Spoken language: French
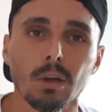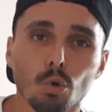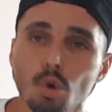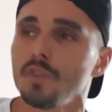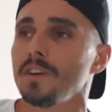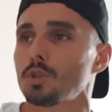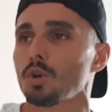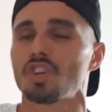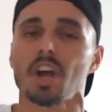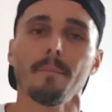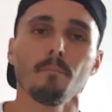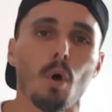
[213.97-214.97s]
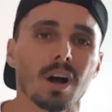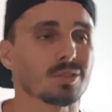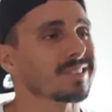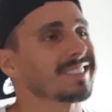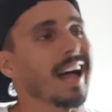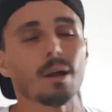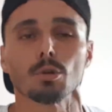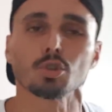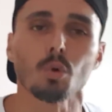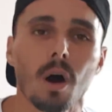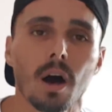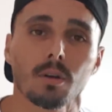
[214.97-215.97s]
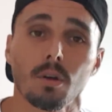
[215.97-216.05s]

Ou que je vais sortir en boîte tard le soir,